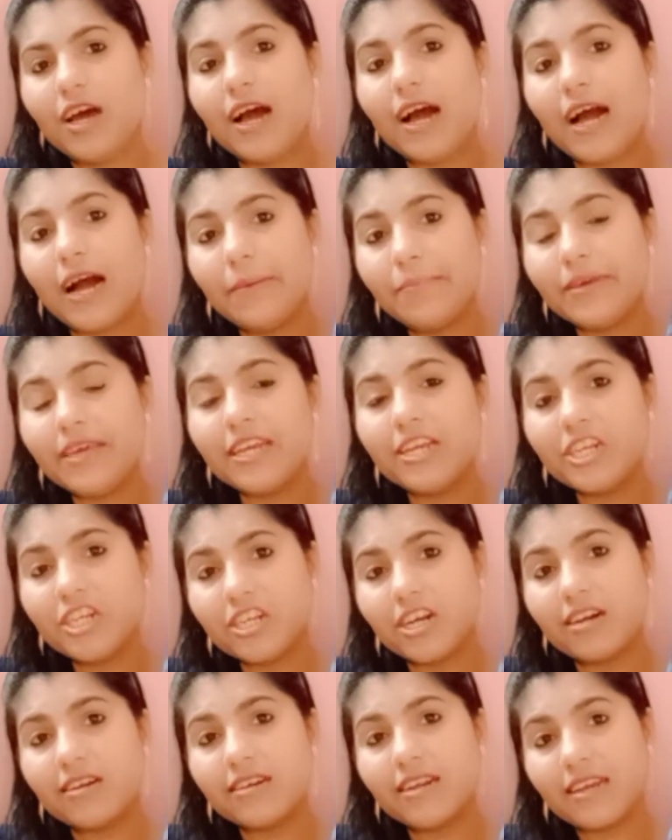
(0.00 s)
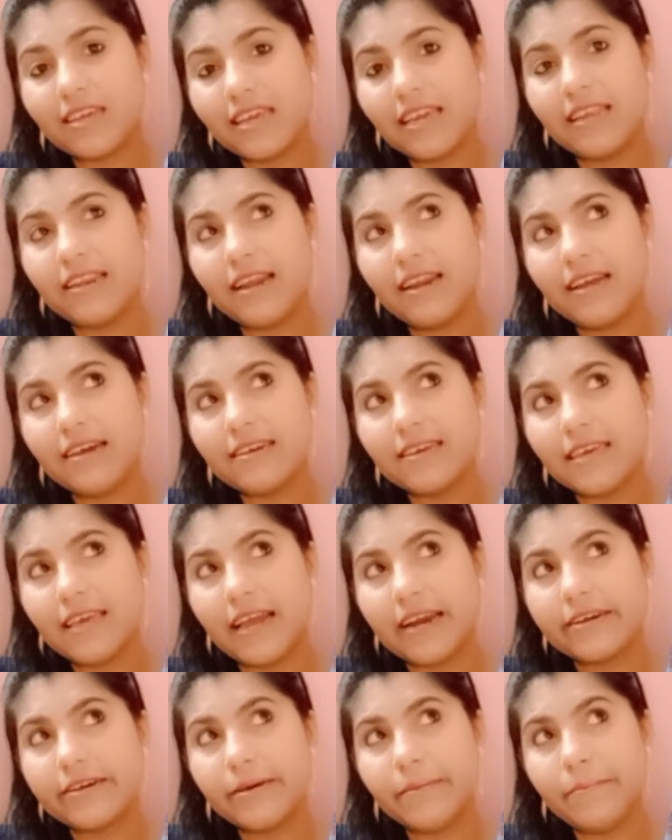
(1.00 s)
আমি এই শার্টটা কেনার আগে
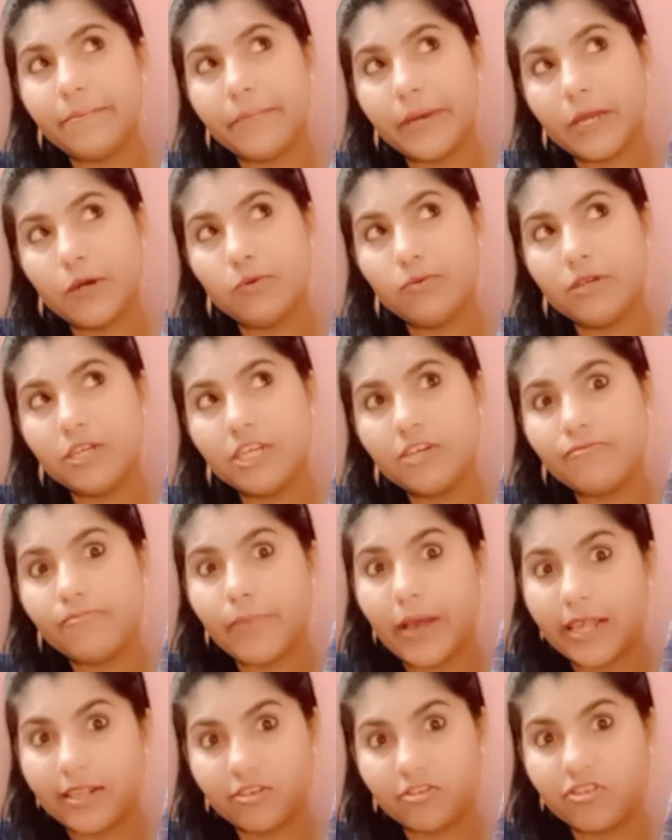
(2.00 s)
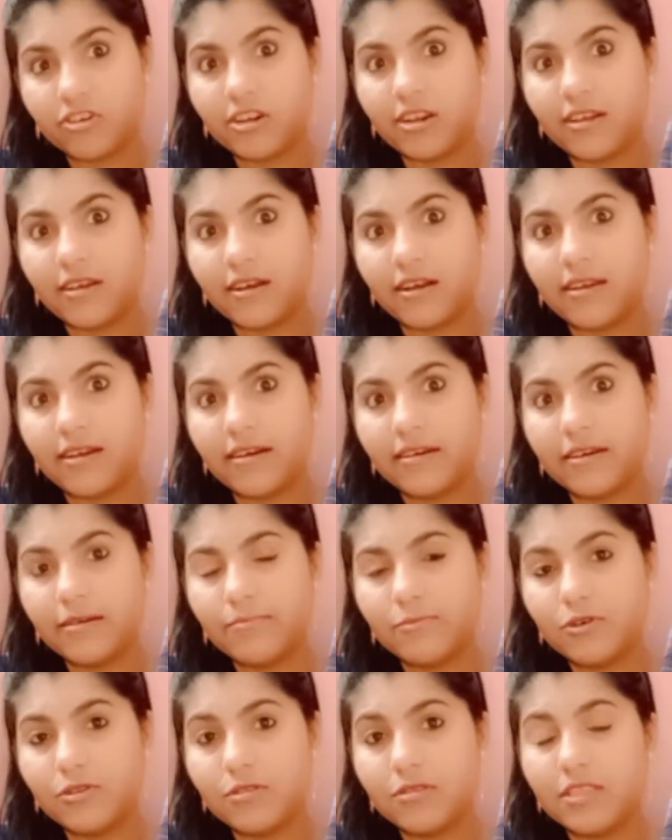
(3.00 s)
একটা মেরুনিশ প্যাস্টেল কালারের
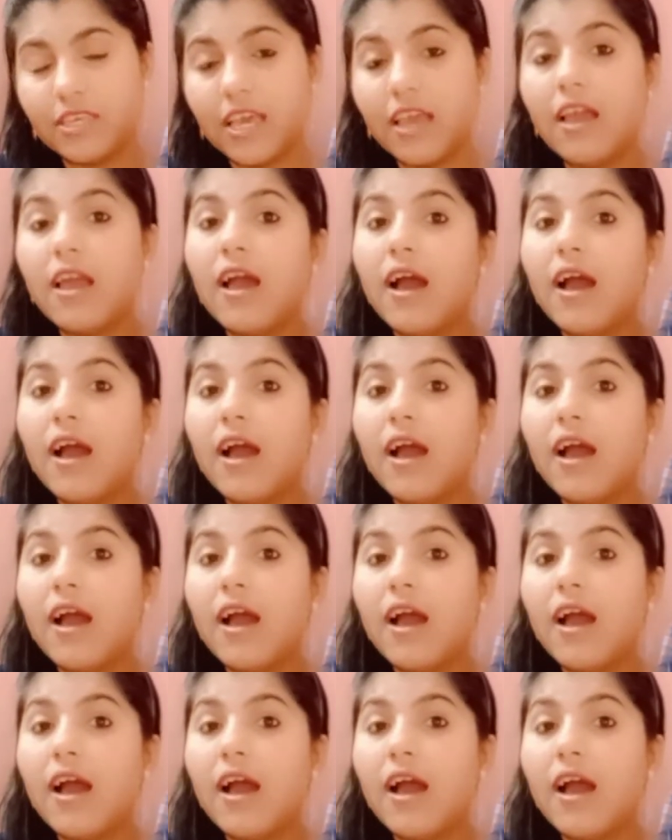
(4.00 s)
মধ্যে